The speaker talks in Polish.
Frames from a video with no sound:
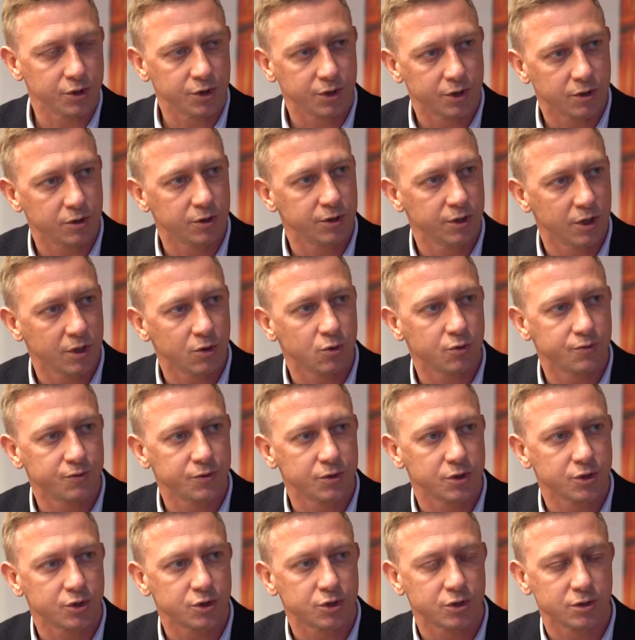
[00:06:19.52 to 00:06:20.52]
ich, je
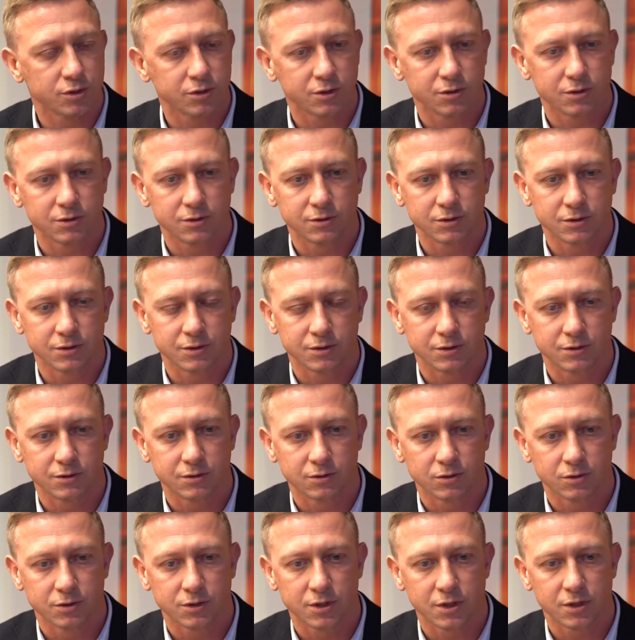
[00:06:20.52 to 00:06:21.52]
również e,
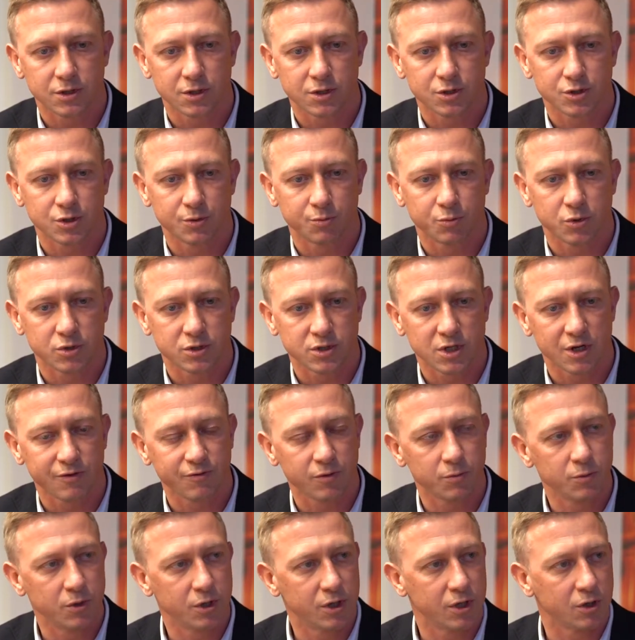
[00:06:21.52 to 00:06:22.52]
no, serdecznie
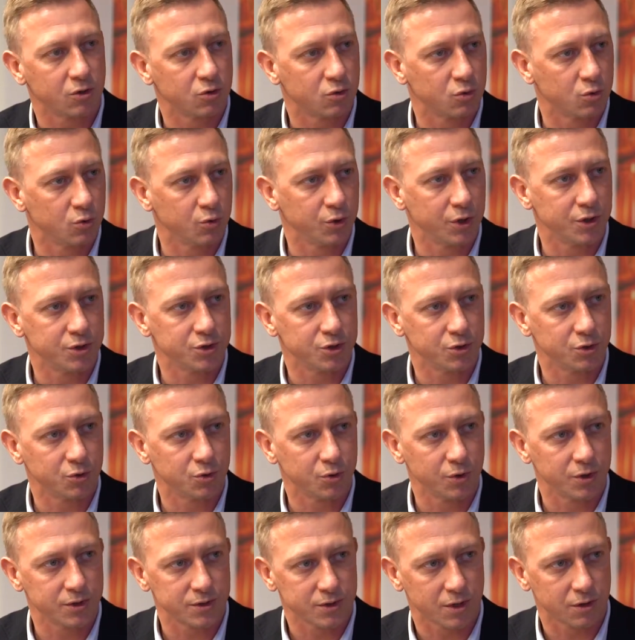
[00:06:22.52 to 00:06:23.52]
pozdrawiam i gratuluję i
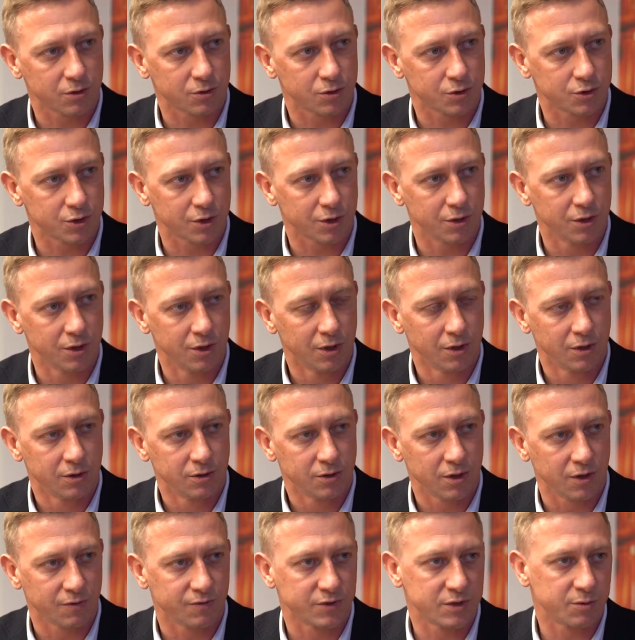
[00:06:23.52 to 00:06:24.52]
dziękuję za to, że
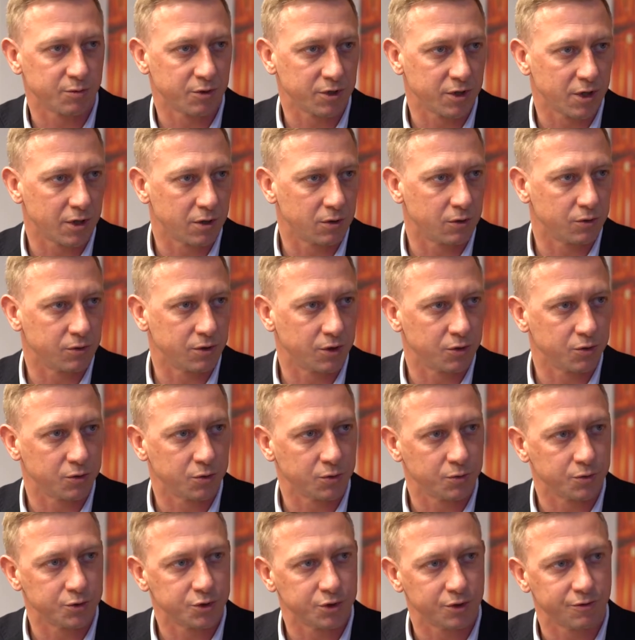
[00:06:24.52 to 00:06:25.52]
tak wspaniale
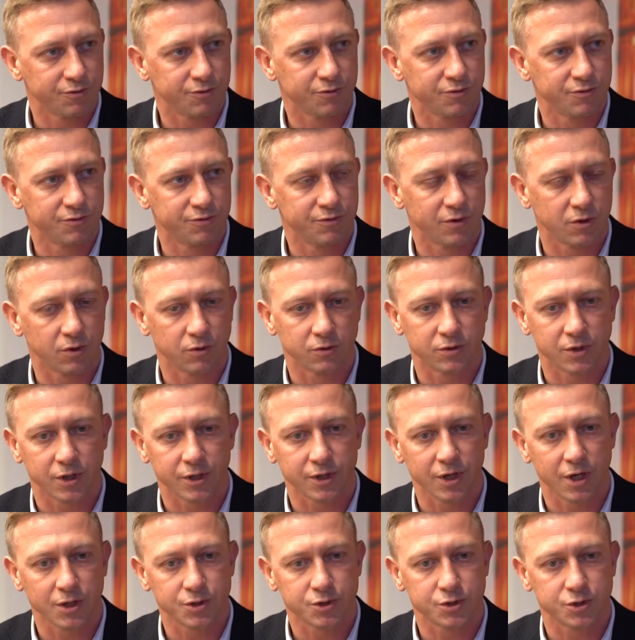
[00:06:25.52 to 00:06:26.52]
odnajdują się w
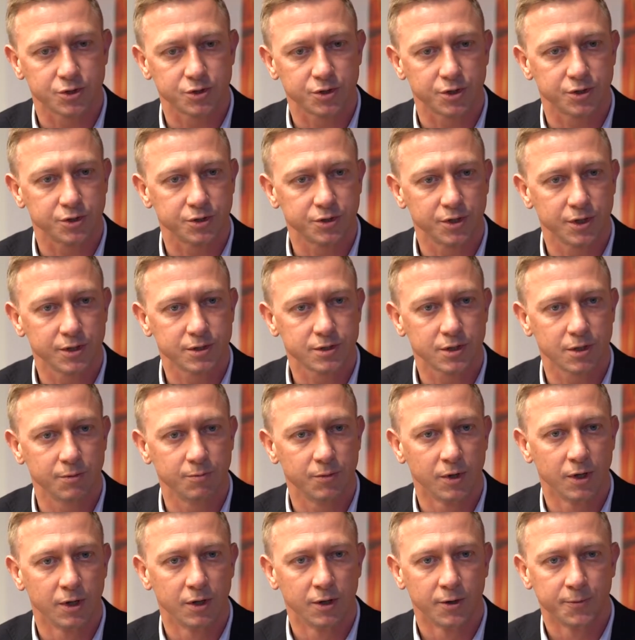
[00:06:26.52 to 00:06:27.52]
wolontariacie szczecineckim.
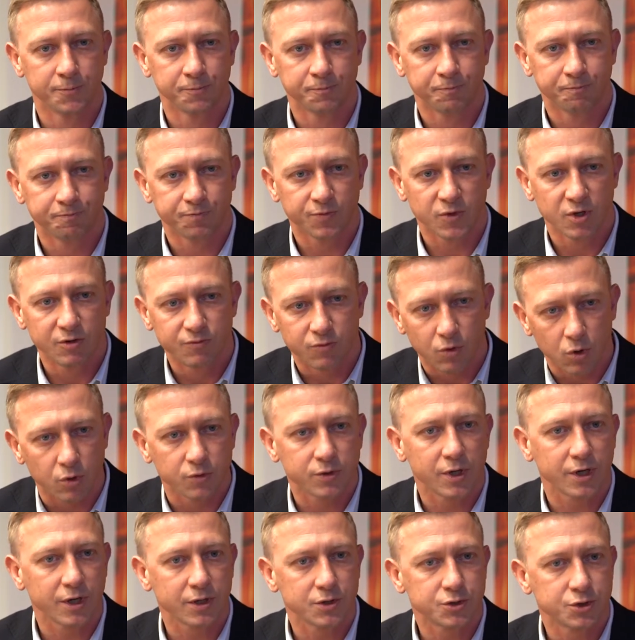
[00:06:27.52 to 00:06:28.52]

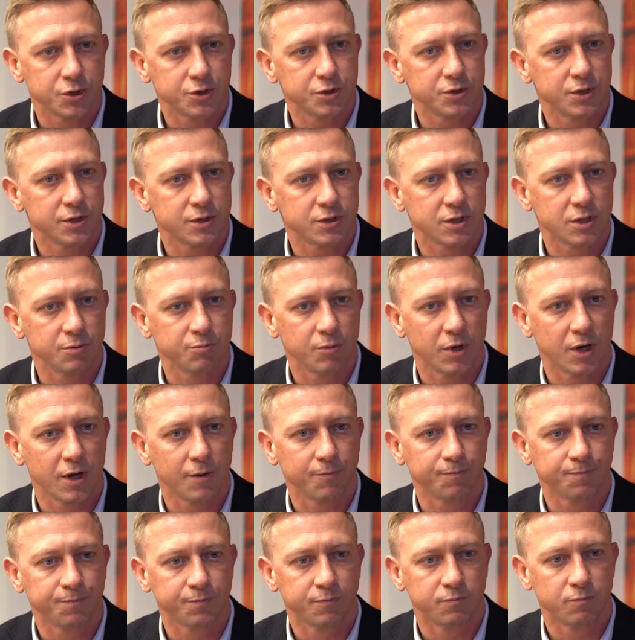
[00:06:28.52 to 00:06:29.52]
Wolontariat szczecinecki
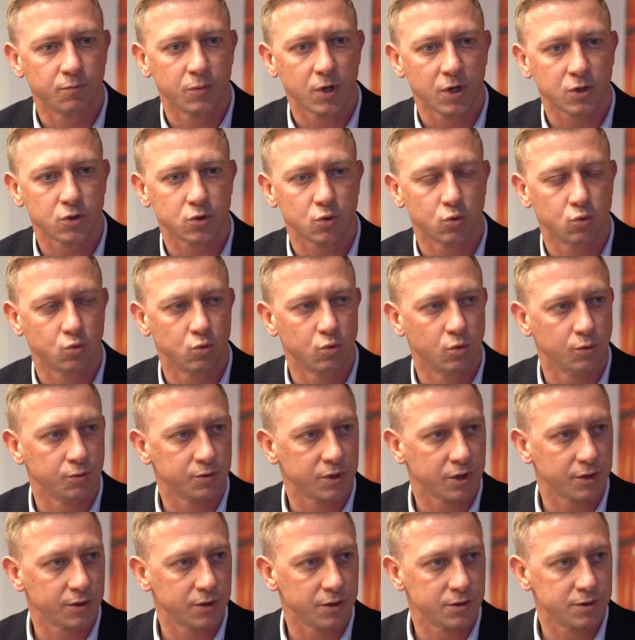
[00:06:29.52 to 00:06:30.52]
ma bardzo długą
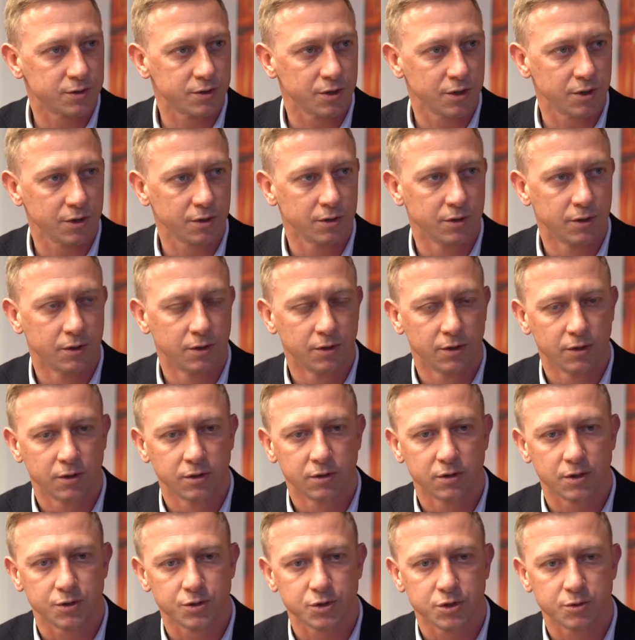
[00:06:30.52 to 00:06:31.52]
tradycję.
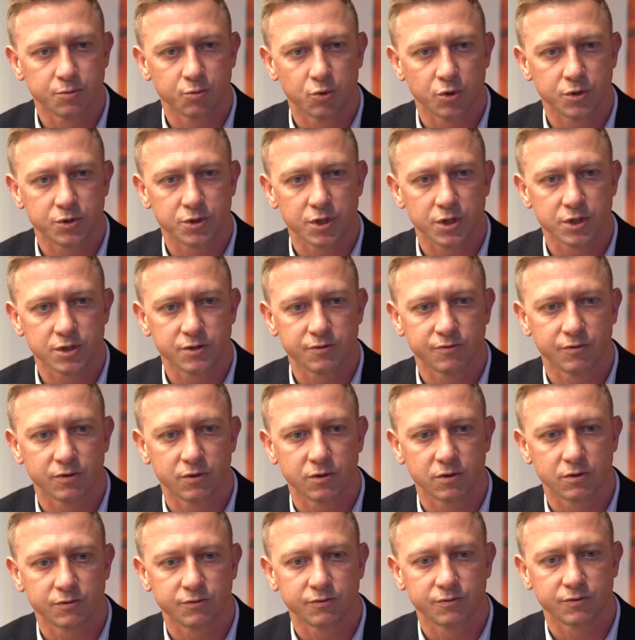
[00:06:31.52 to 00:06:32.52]
Nasze
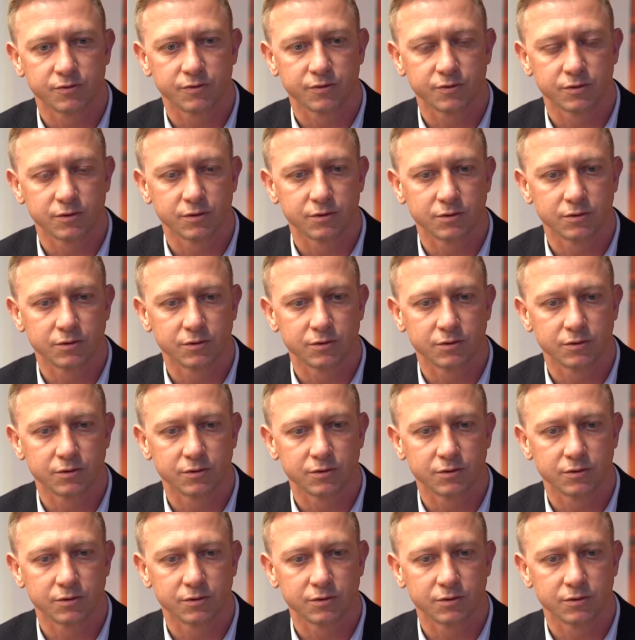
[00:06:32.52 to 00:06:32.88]
społeczeństwo w,